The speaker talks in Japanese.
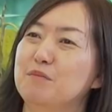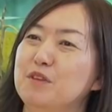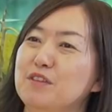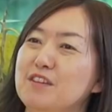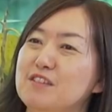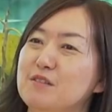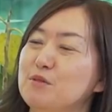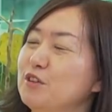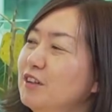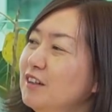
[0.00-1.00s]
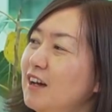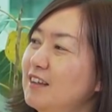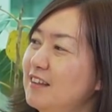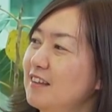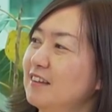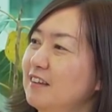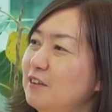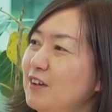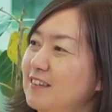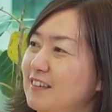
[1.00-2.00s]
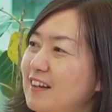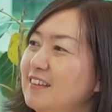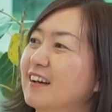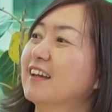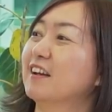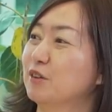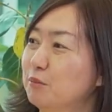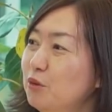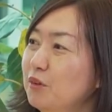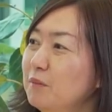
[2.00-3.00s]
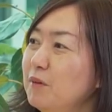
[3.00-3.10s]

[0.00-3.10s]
別に自分が否定されてるわけじゃないんだけれども、うん、